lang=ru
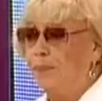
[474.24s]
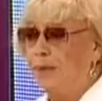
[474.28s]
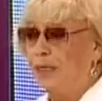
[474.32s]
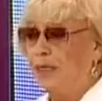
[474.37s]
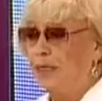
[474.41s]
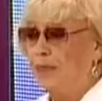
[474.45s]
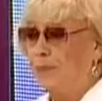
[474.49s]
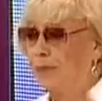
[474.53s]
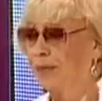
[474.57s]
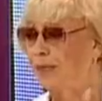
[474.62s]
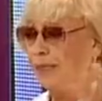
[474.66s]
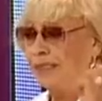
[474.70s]

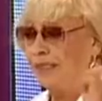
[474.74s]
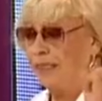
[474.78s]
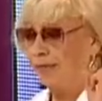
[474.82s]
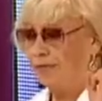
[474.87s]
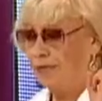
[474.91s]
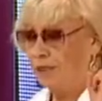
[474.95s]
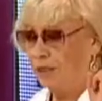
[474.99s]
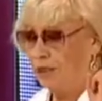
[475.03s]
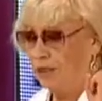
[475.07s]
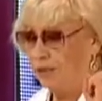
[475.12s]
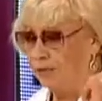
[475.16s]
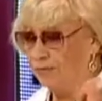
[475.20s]
это
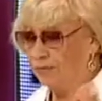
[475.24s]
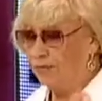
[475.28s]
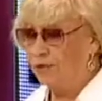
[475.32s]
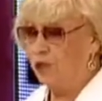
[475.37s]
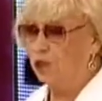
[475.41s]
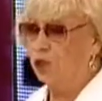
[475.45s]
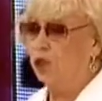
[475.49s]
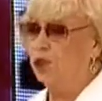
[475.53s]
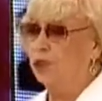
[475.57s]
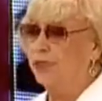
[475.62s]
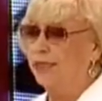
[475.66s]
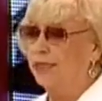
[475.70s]
представители
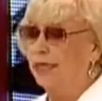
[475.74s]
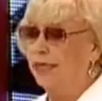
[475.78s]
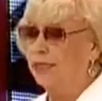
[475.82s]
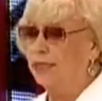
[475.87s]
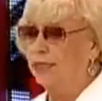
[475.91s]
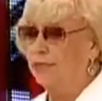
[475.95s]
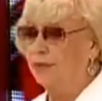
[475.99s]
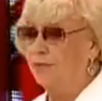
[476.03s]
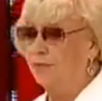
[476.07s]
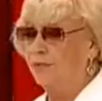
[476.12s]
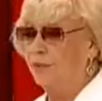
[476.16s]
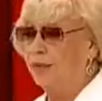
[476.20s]
высшей
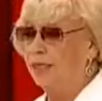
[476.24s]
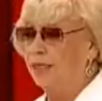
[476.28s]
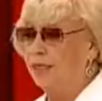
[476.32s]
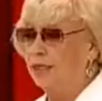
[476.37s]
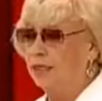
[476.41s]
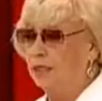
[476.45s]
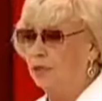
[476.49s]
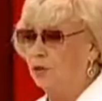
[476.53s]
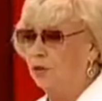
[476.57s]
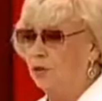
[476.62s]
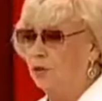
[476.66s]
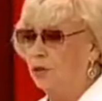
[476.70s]
знати в
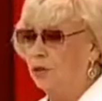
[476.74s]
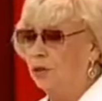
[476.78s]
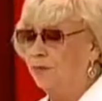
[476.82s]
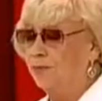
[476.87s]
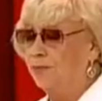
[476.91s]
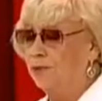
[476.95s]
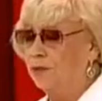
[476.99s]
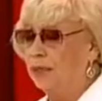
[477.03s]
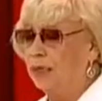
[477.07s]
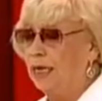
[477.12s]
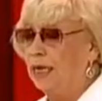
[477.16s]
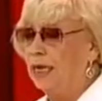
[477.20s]
палате лордов
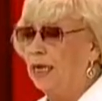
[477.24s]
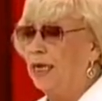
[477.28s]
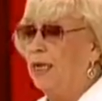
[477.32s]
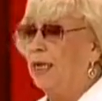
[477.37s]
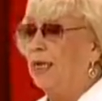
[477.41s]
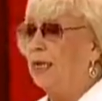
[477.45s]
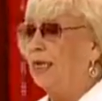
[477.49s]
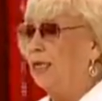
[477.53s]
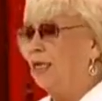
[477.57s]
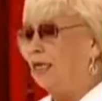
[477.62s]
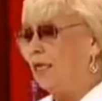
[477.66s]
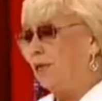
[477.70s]

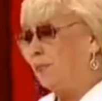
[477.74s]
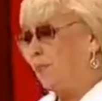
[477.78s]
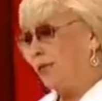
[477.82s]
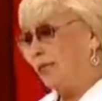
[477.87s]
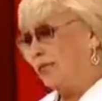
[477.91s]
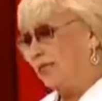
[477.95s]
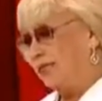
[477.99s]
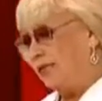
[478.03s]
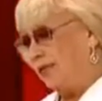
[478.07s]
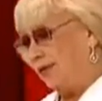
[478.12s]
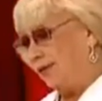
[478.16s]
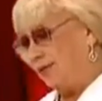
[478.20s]
и
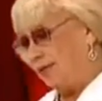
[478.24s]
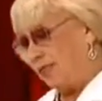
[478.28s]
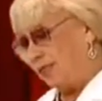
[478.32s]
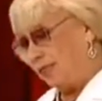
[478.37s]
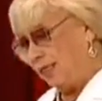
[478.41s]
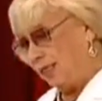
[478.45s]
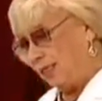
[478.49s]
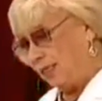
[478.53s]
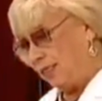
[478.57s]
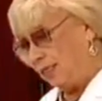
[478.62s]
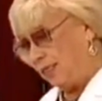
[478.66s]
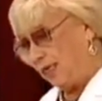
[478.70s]

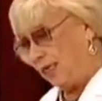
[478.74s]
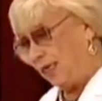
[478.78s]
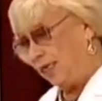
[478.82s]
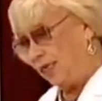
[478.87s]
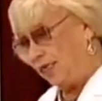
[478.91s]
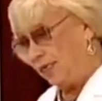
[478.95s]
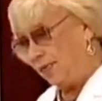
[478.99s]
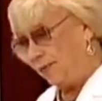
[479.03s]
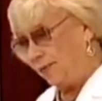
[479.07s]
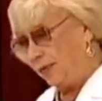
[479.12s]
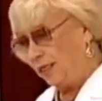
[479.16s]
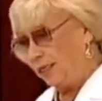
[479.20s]
представители
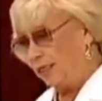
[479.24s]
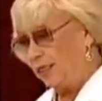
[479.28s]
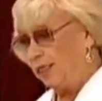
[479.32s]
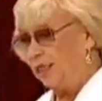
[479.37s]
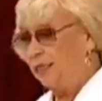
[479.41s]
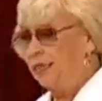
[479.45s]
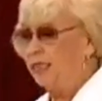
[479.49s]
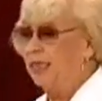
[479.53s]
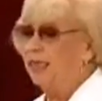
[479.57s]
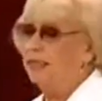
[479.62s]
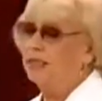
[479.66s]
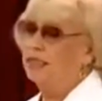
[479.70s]
средней и мелкой
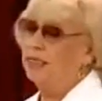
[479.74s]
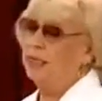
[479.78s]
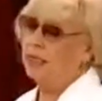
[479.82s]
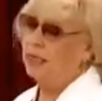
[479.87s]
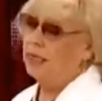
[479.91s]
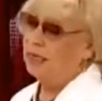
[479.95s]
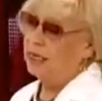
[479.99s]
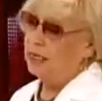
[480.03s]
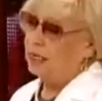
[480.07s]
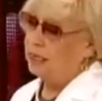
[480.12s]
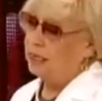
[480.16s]
знати –